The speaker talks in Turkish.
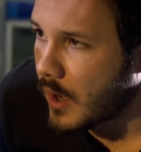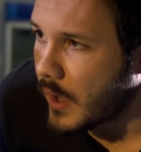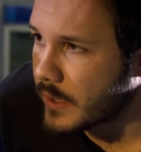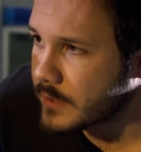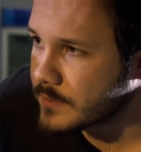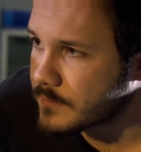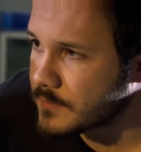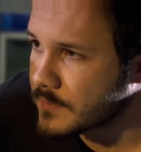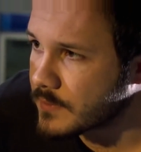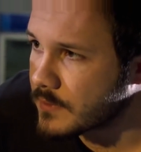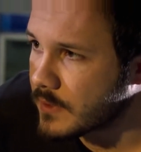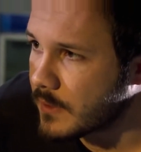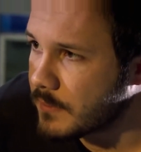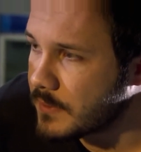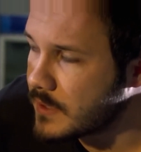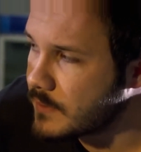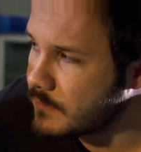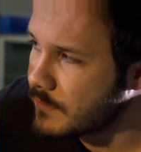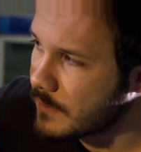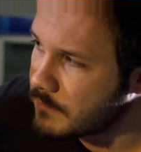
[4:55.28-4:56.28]
Hayatım
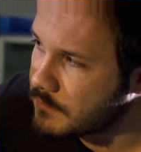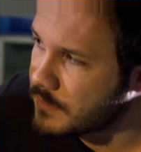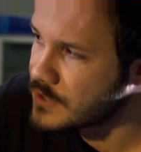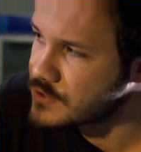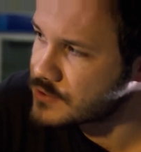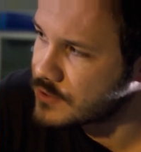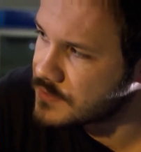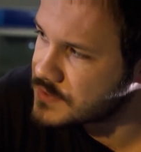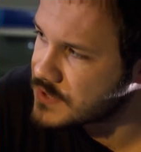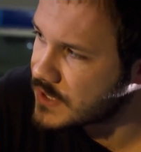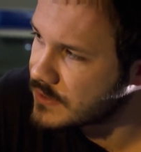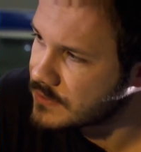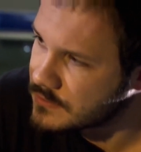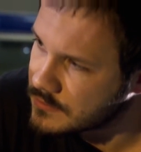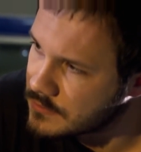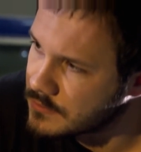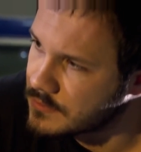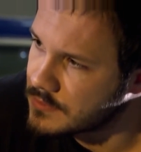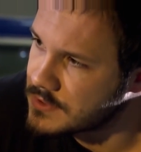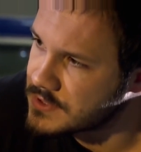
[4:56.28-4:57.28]
ne bileyim ben başkomiser
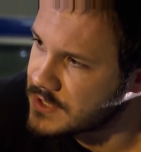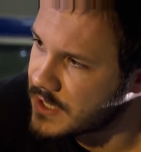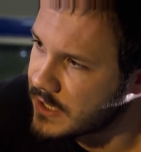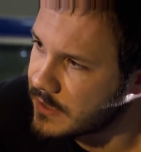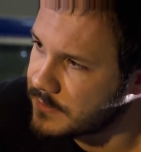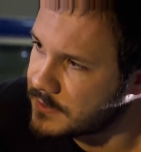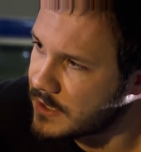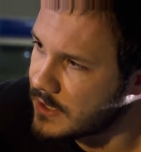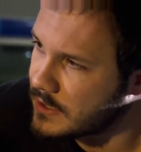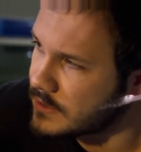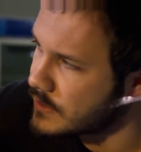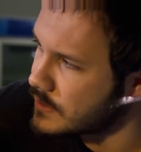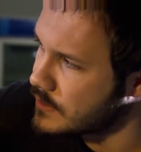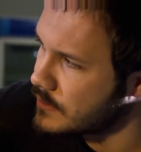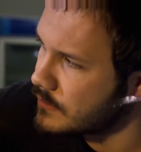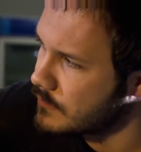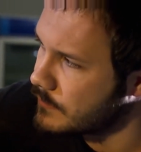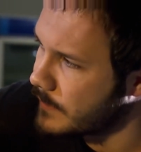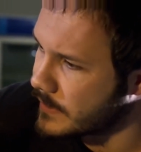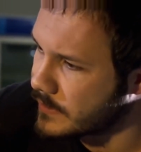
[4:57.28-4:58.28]
Zeynep'i de al
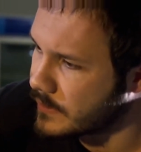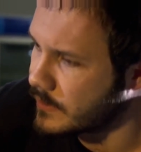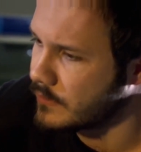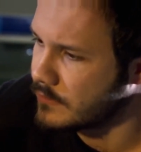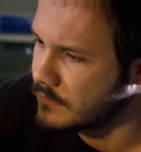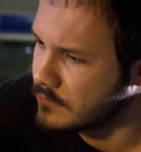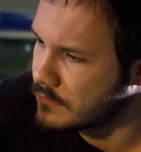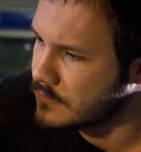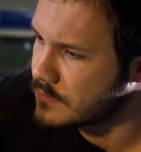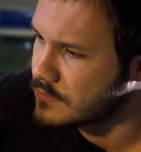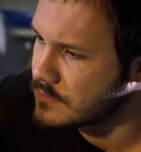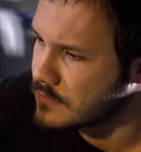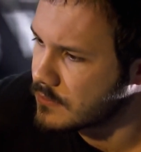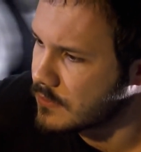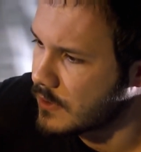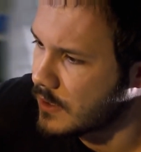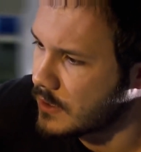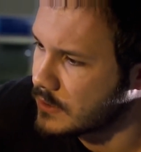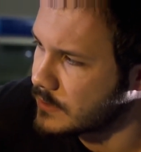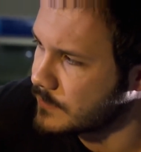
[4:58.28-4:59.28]
dedi. Ben de
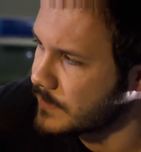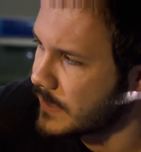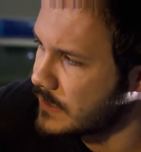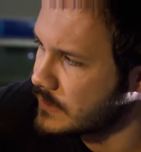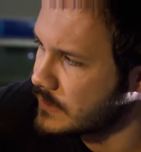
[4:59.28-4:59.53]
aldım